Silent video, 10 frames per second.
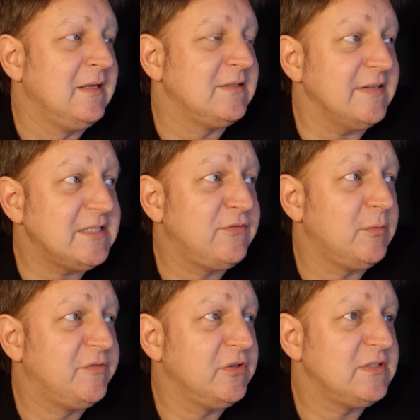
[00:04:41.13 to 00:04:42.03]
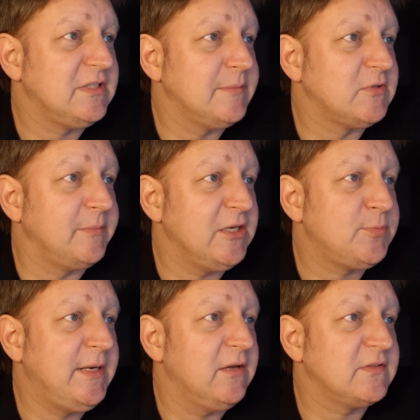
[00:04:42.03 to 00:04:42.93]
2045 gibt es noch mehr
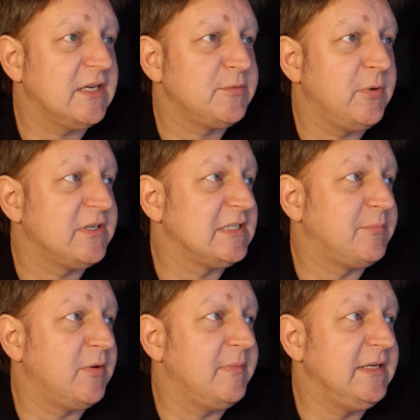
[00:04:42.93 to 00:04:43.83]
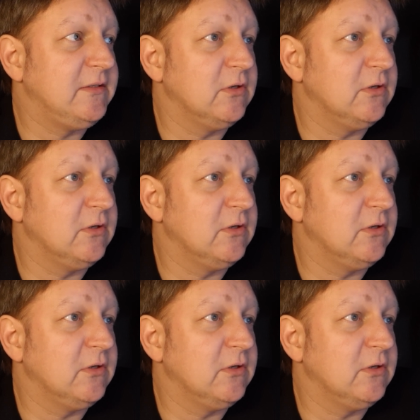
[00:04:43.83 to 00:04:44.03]
Spiele auf Sky Sport aus der Premier League.